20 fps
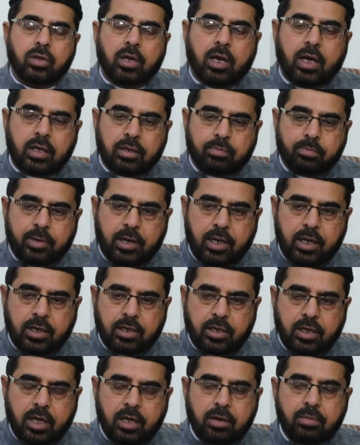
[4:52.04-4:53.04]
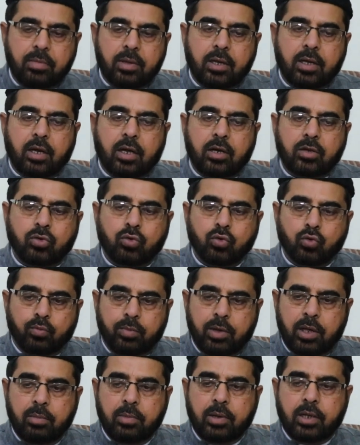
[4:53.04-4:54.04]
हर बड़े शहर में हर
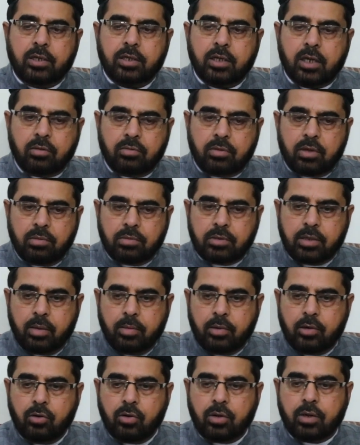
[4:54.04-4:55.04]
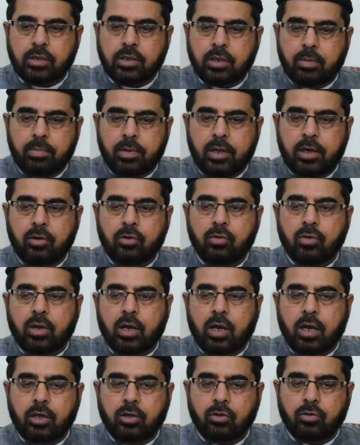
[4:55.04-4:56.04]
सूबे में सर्वधर्म सम्मेलन के सम्मेलनों
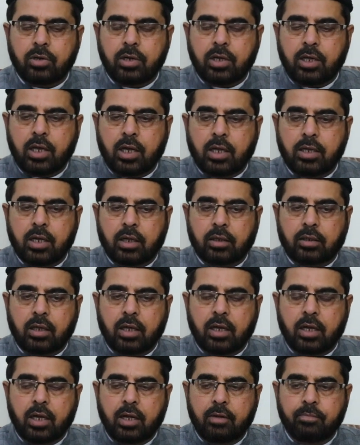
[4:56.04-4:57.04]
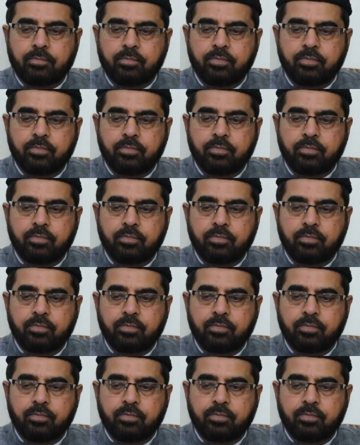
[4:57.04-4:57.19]
का आयोजन किया जाता है